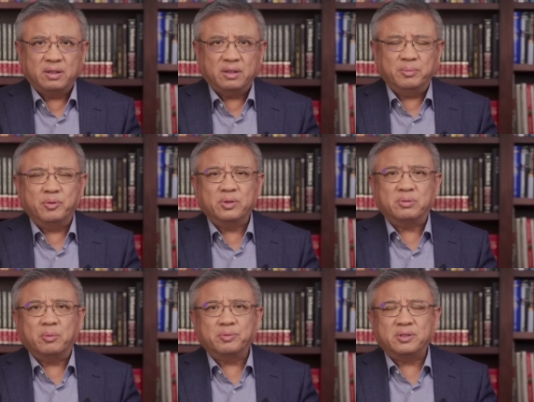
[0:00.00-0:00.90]
你们为
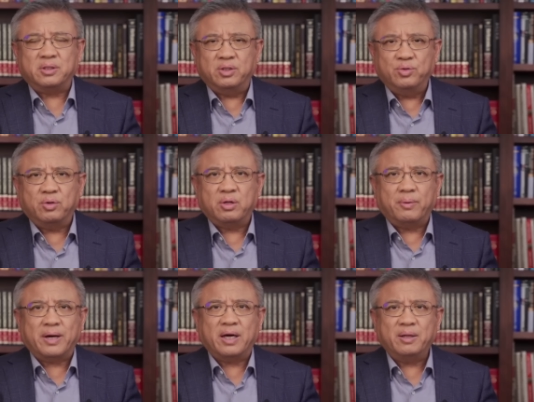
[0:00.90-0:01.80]
什么不自己用，要
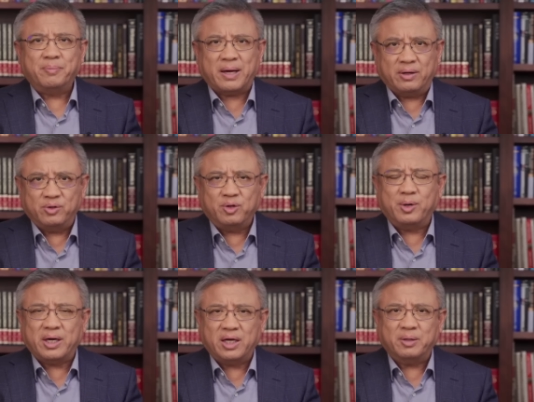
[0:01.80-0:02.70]
往海里排，要
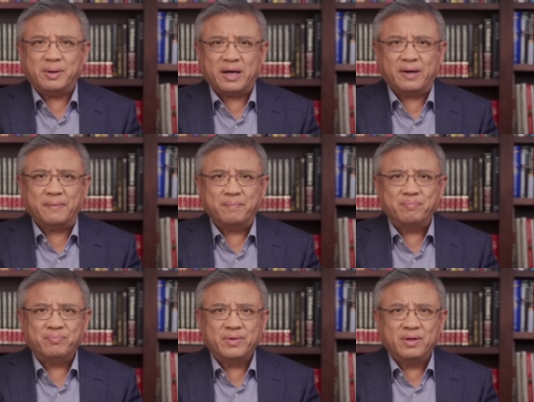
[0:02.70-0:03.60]
往海里排？
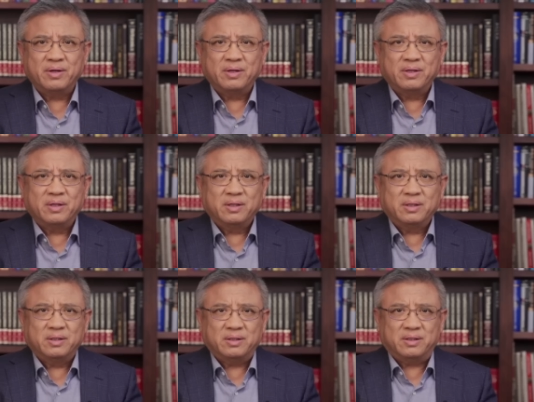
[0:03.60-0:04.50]

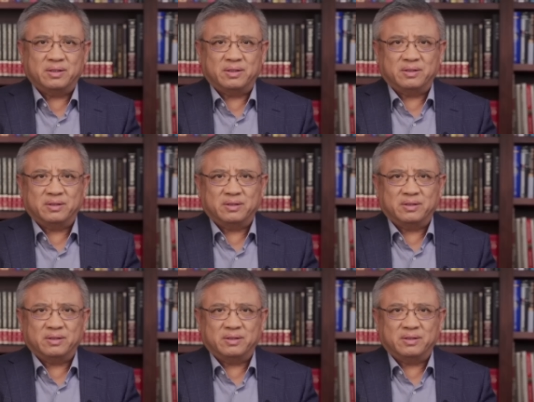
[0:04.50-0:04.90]
呃，